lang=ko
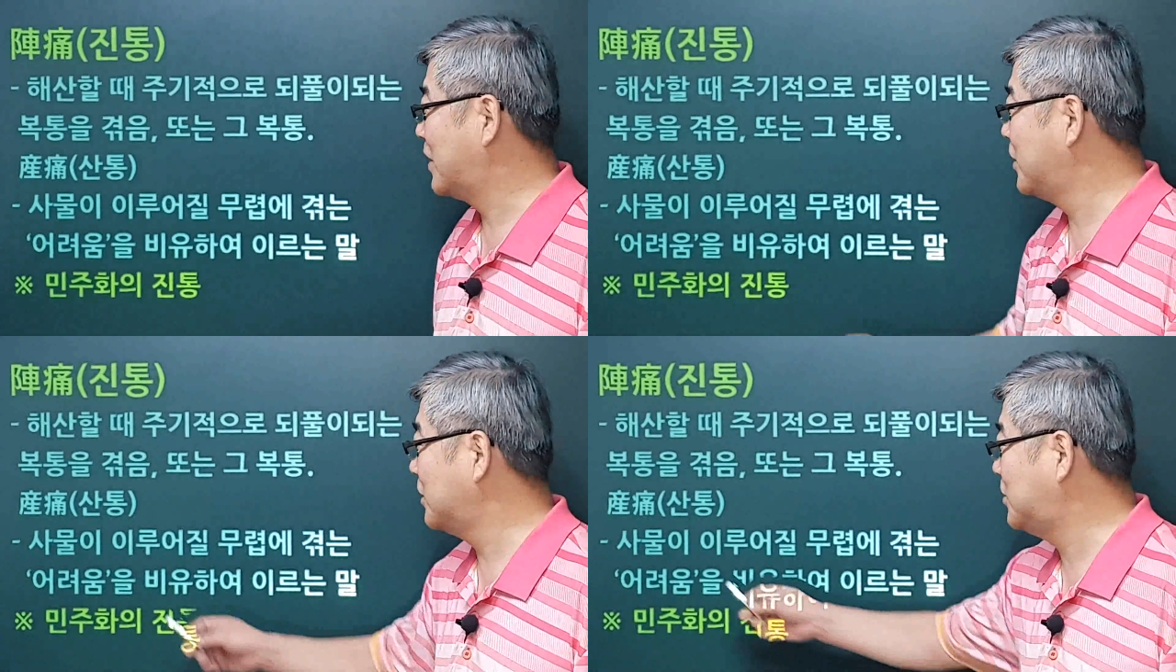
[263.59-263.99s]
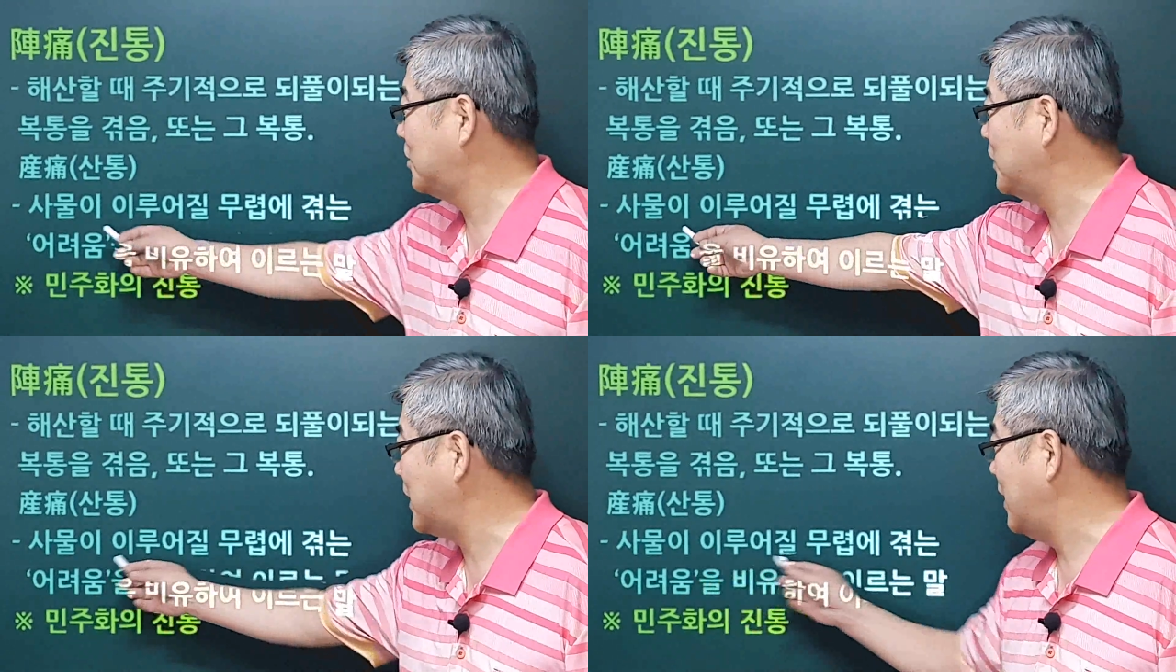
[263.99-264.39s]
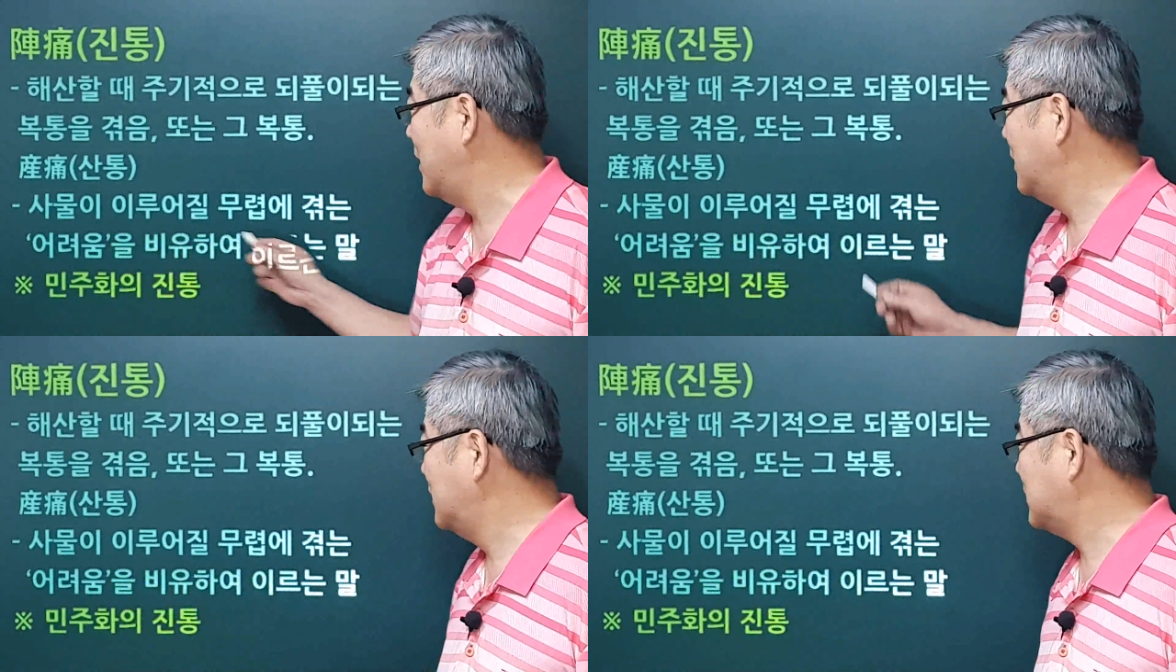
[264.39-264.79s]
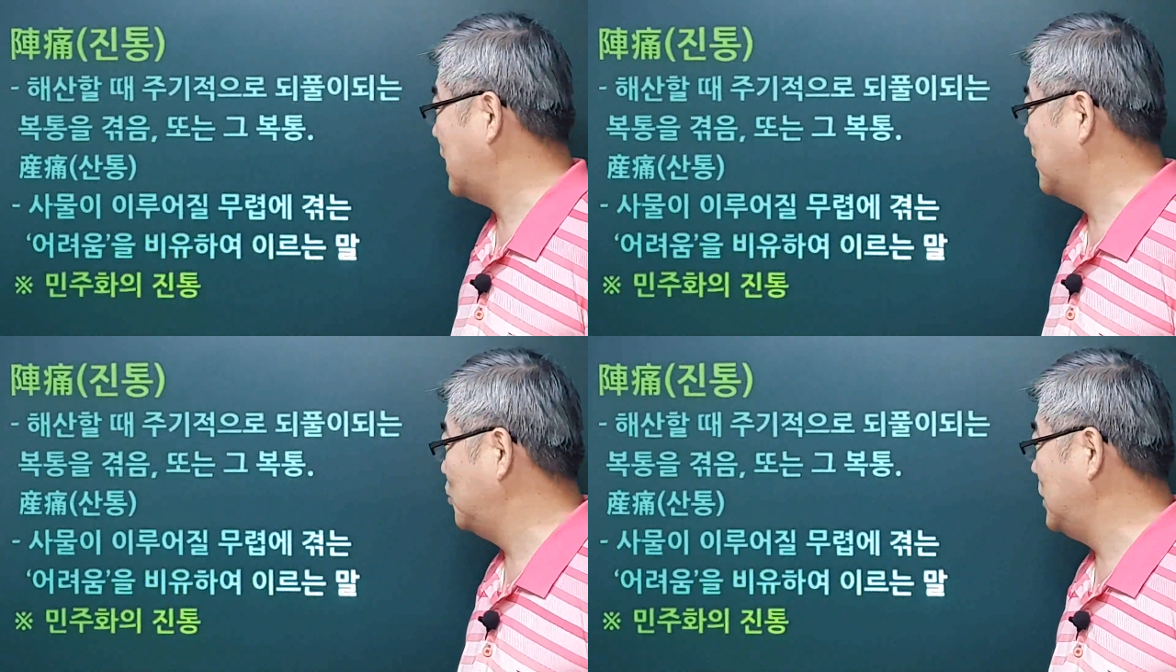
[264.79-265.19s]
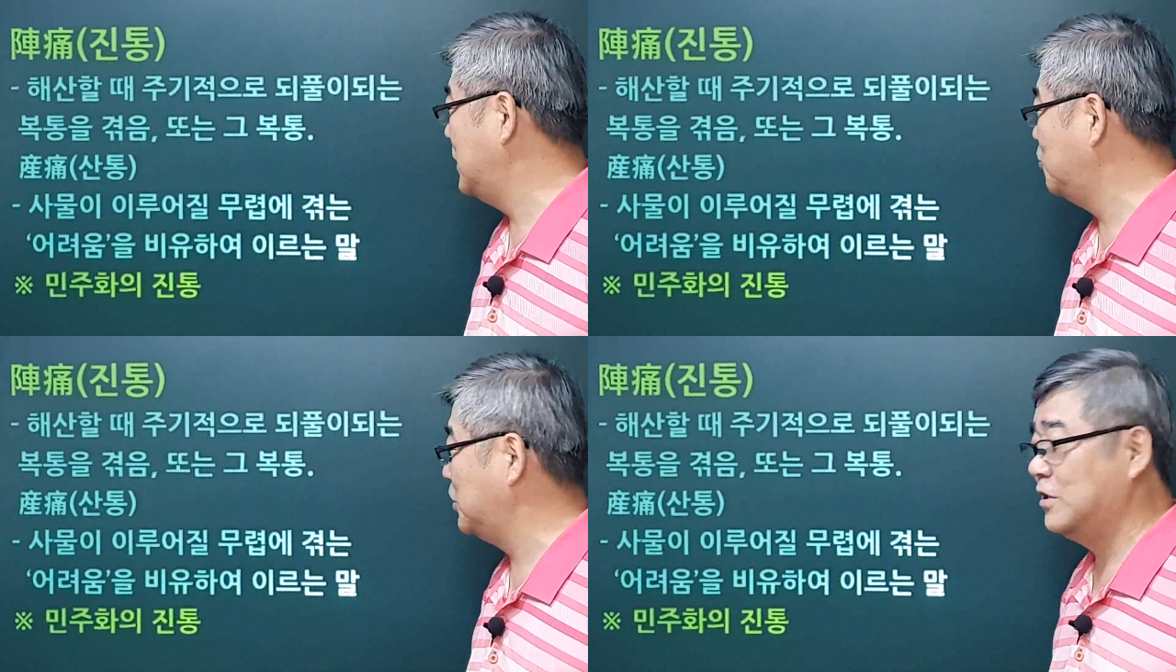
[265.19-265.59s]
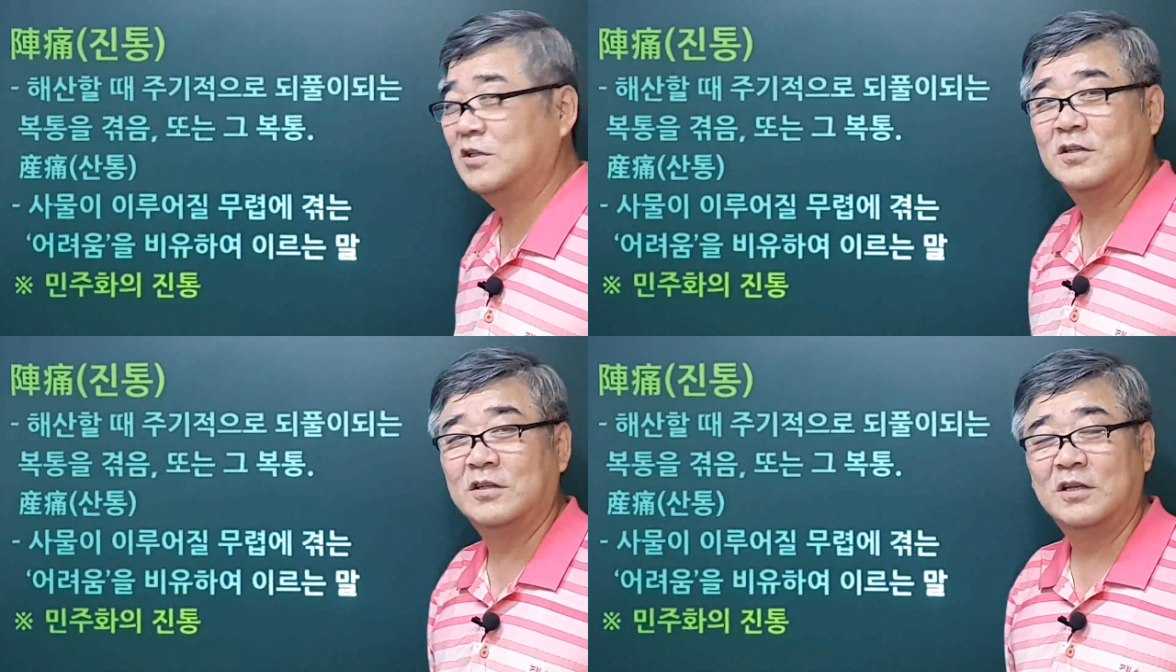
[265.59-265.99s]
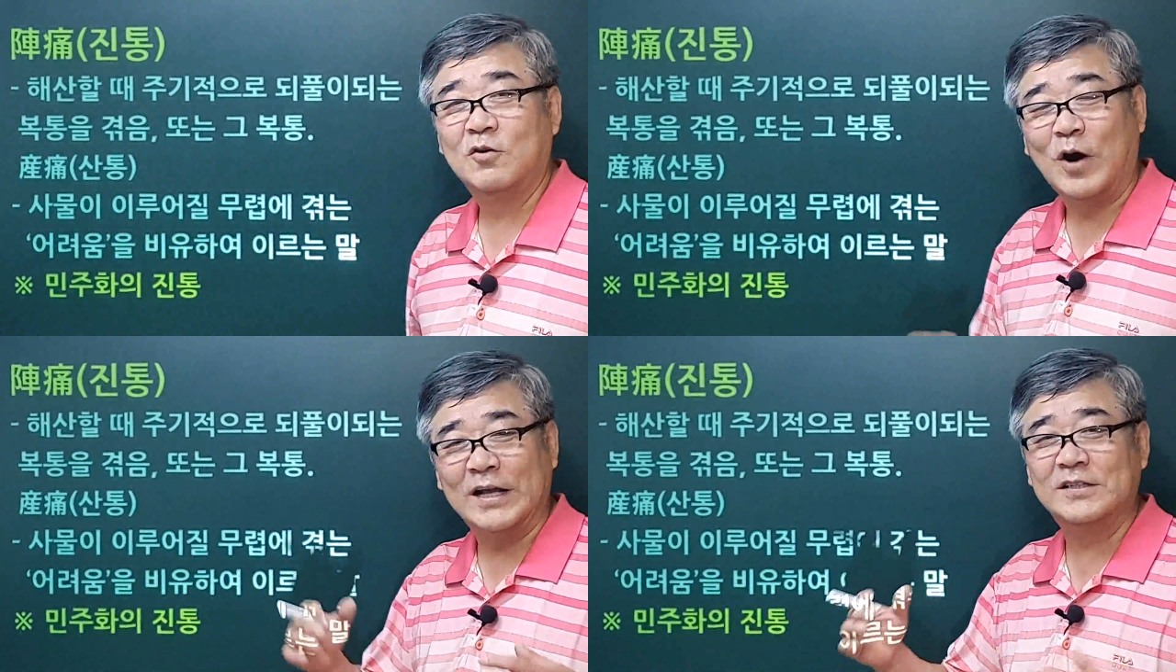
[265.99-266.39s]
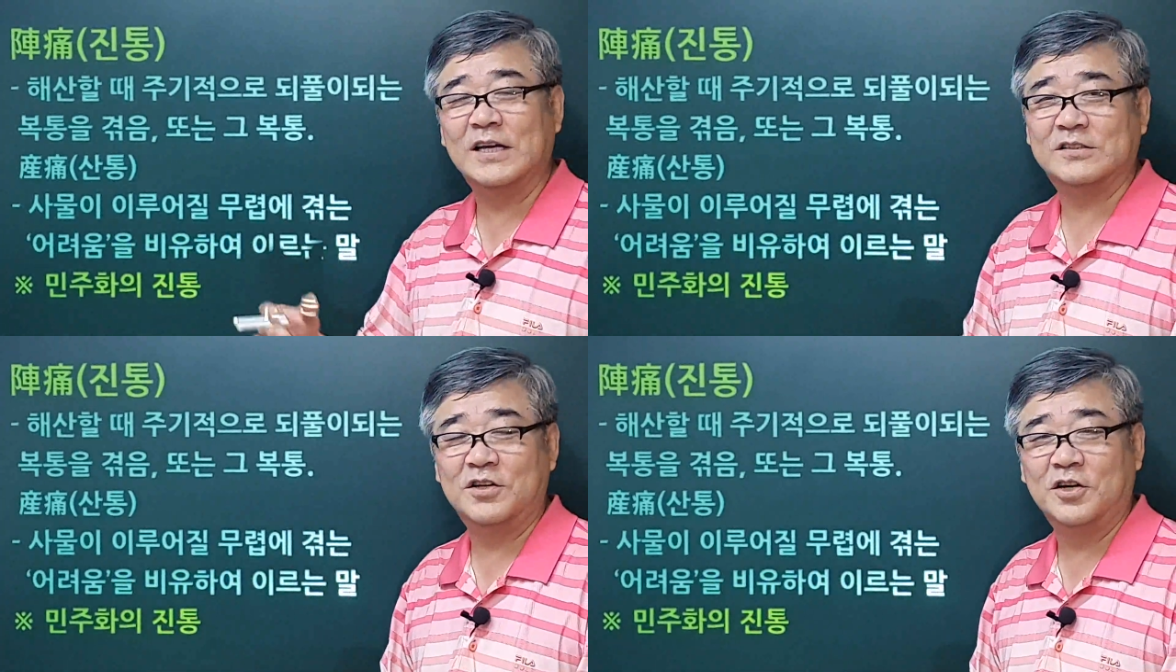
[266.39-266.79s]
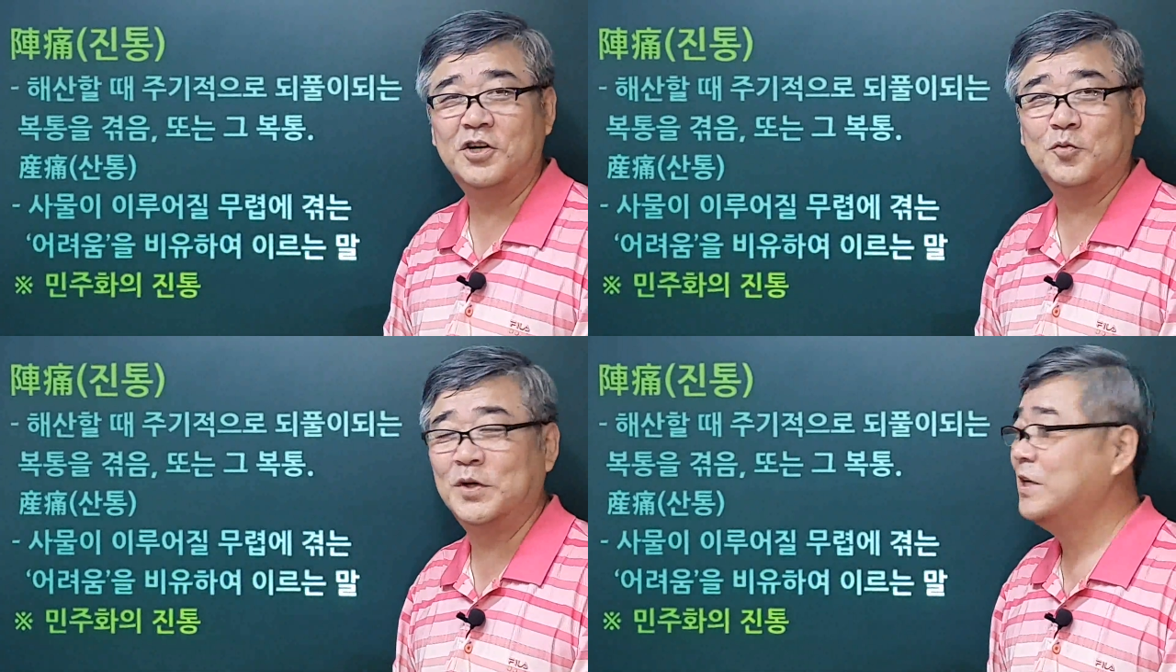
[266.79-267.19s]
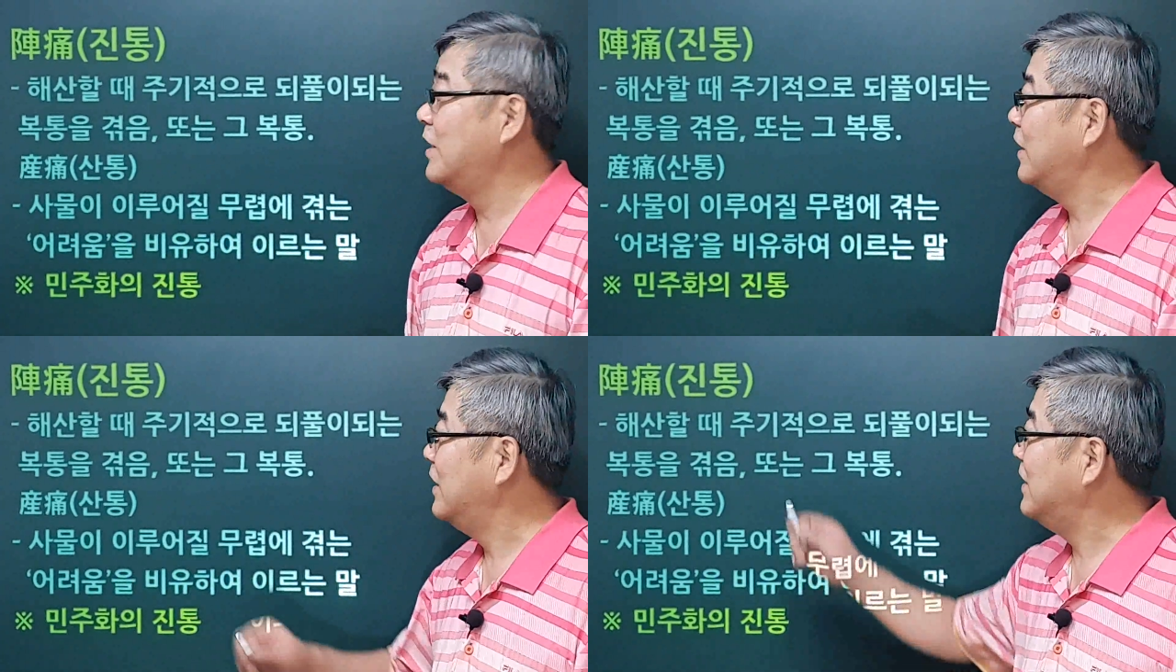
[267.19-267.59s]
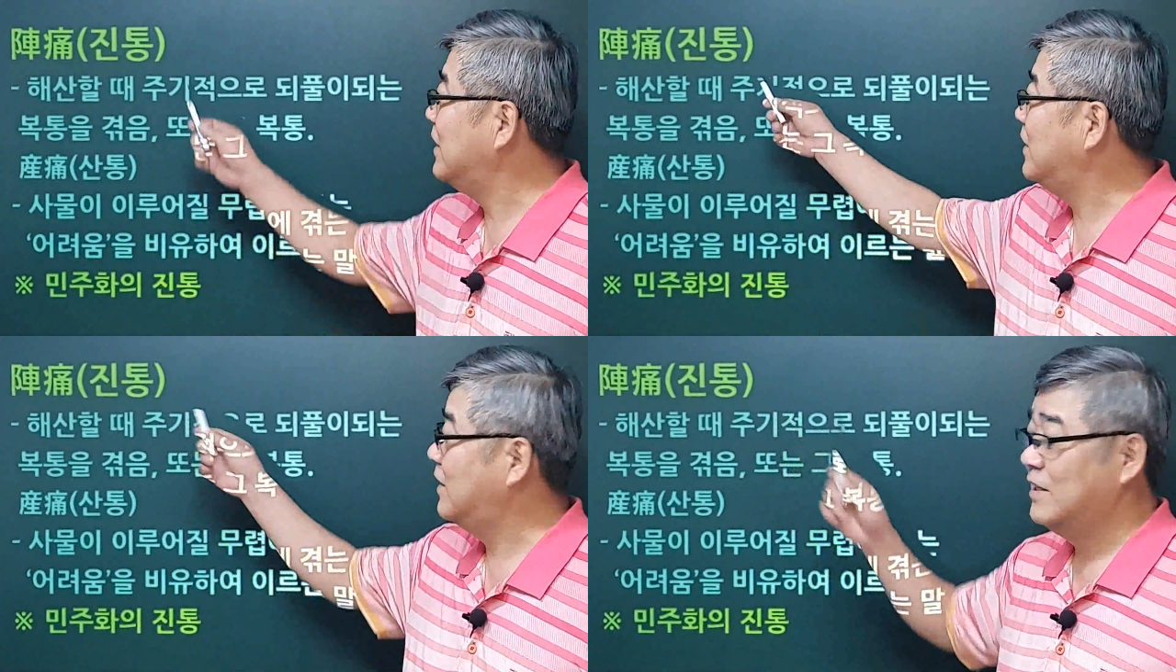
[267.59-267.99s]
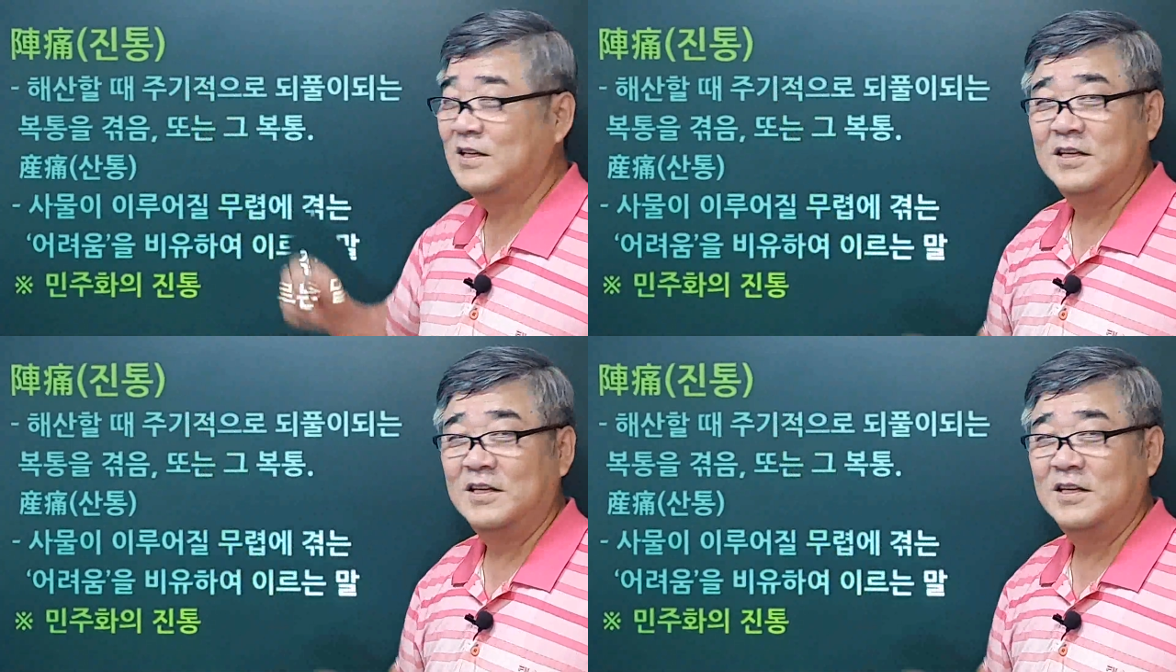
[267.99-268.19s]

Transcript: 그것처럼 이렇게 사물이 이루어지는 과정에서의 어려움을 이